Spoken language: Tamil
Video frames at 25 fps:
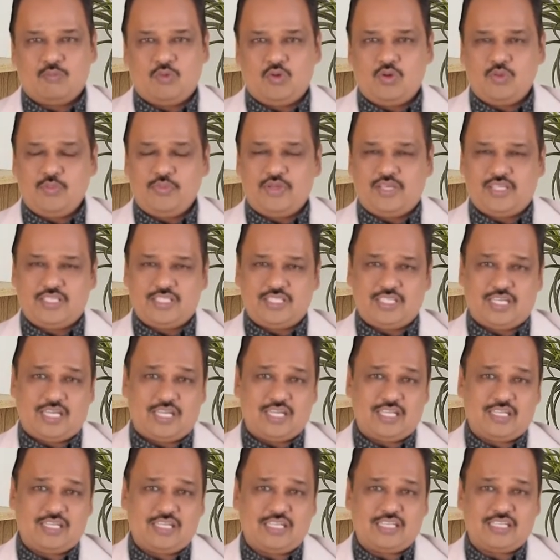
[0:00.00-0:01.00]
பூமி
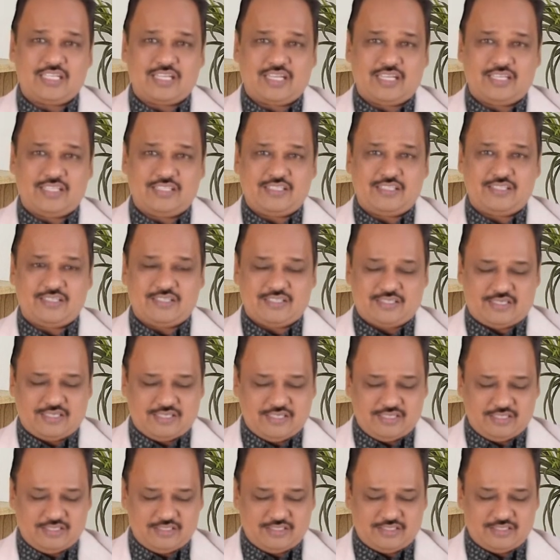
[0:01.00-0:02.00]
எதனாலெல்லாம்
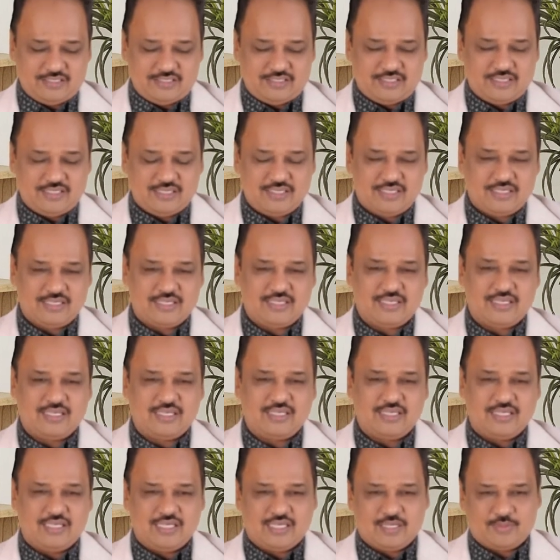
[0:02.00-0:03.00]
நிறைந்திருக்கு
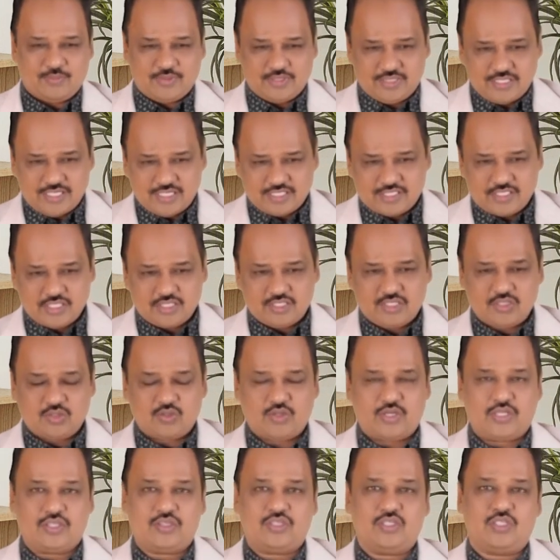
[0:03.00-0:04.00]
நம்ம தேசத்தை
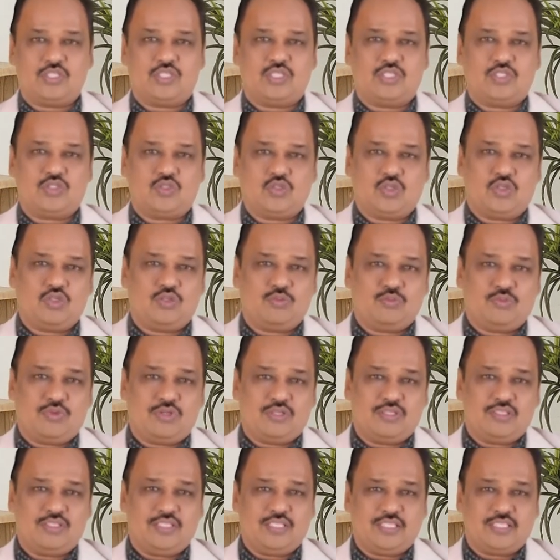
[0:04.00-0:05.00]
குறித்து சொல்லும்
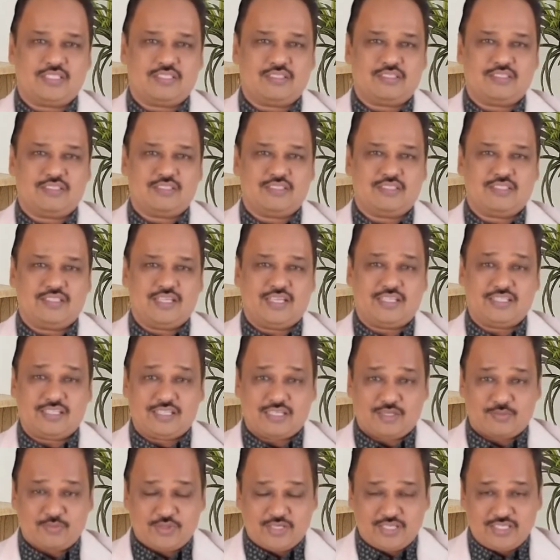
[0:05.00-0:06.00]
பொழுது எது
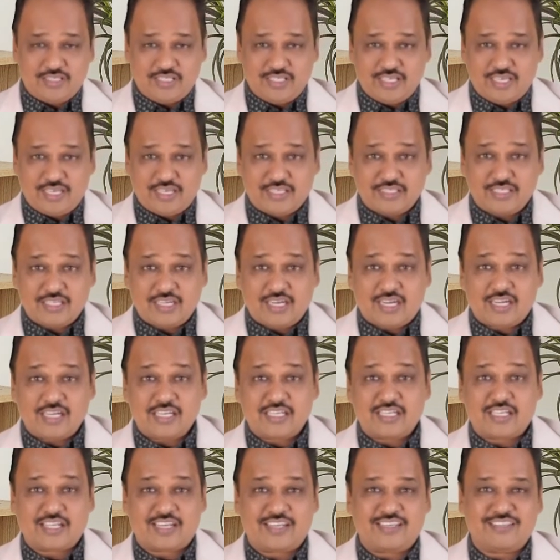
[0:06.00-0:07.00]
நம்ம இந்தியா
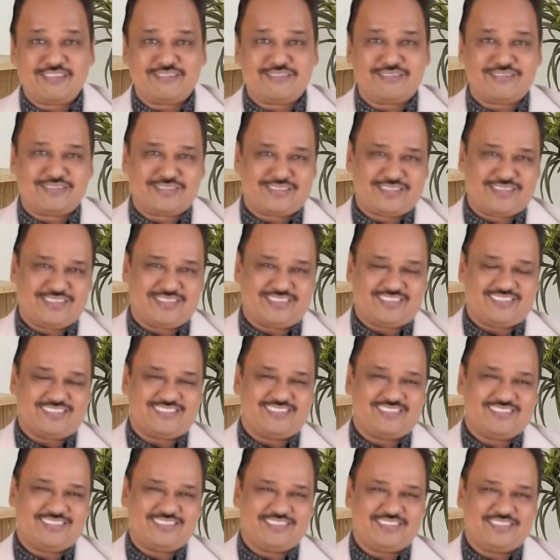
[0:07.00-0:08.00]
எதனால் நிறைந்திருக்கு
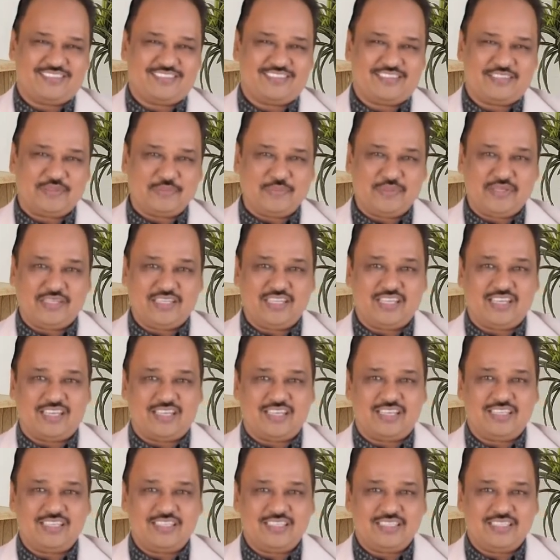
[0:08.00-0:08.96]
அப்படின்னா